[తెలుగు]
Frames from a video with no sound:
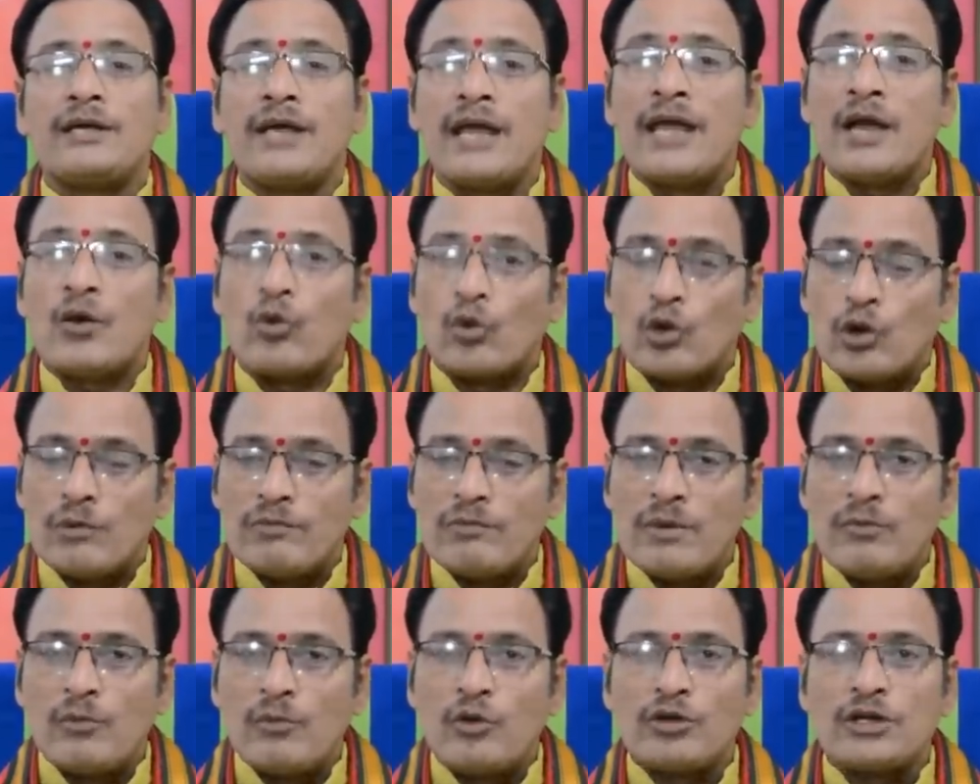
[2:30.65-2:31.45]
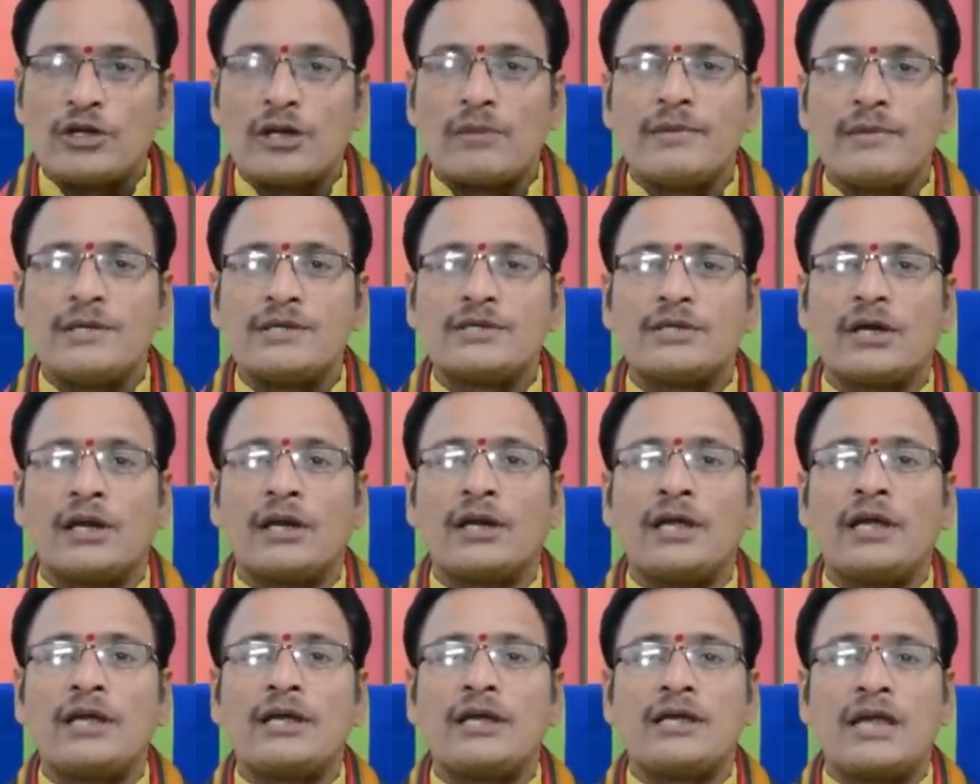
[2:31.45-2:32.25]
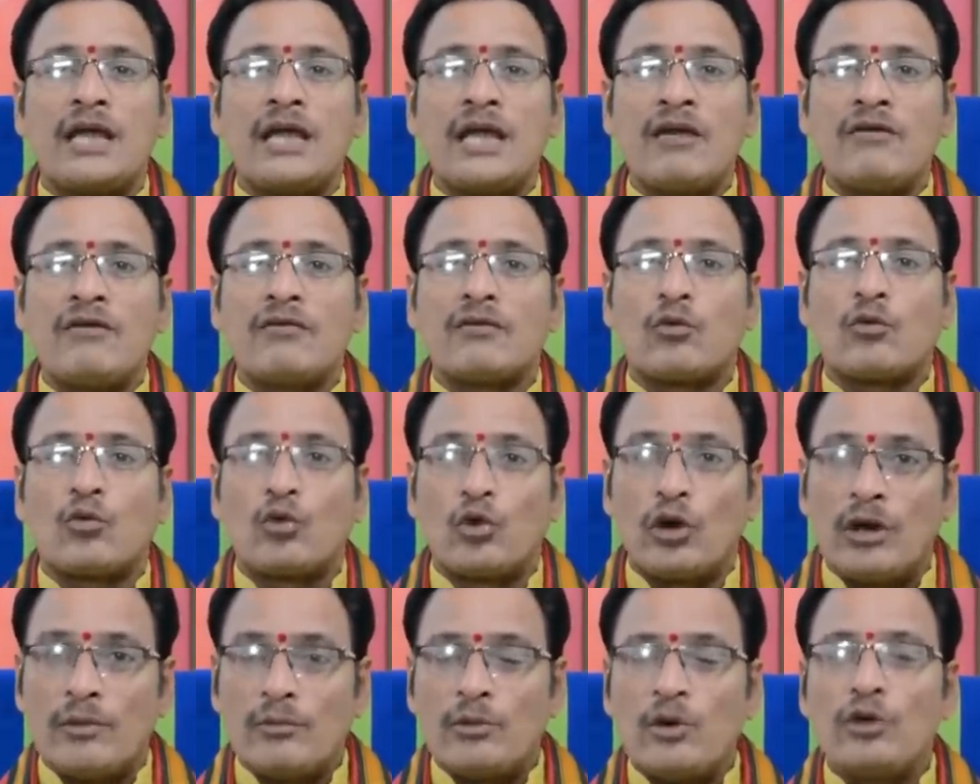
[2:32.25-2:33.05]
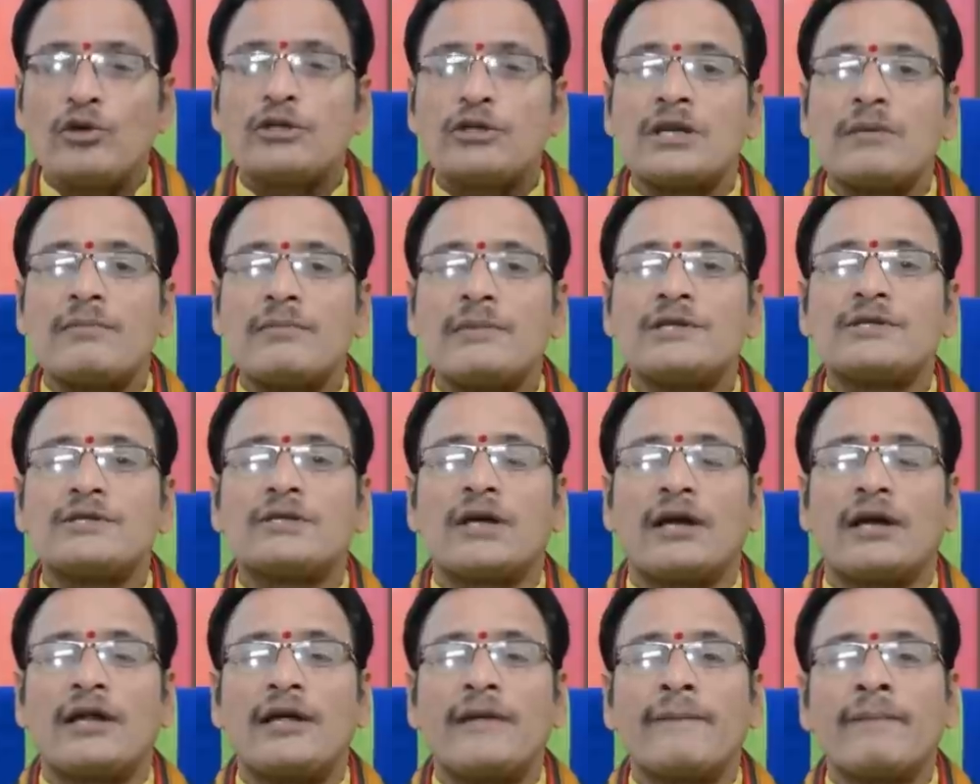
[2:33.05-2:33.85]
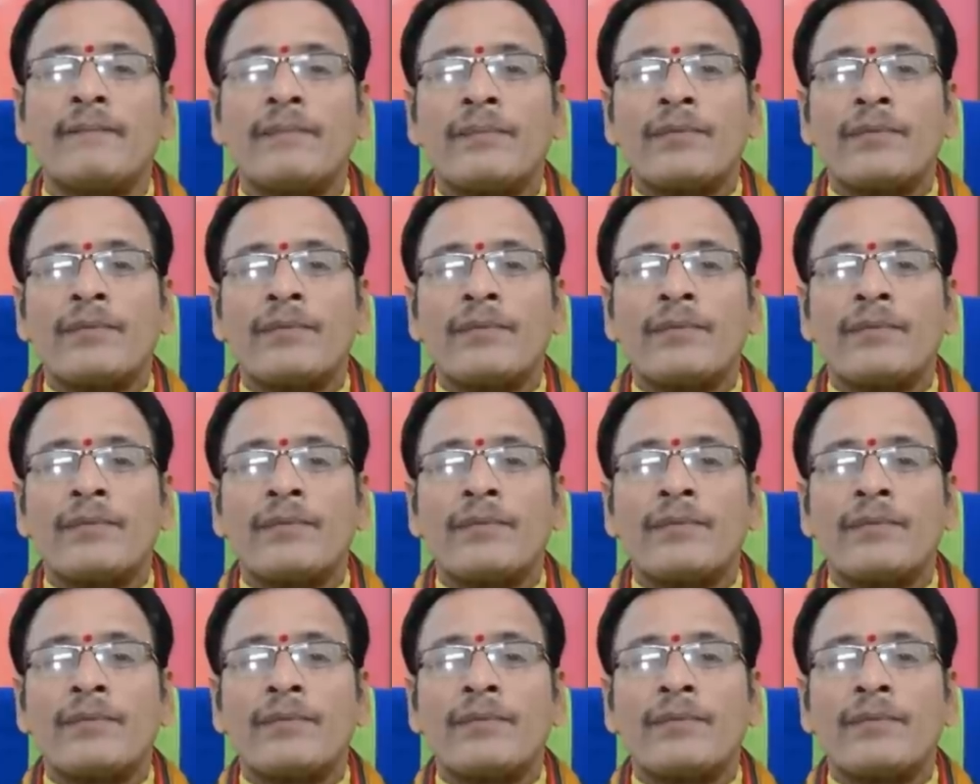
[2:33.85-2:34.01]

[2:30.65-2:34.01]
ఏ కుటుంబంలో జన్మించాలి ఏ కులంలో జన్మించాలి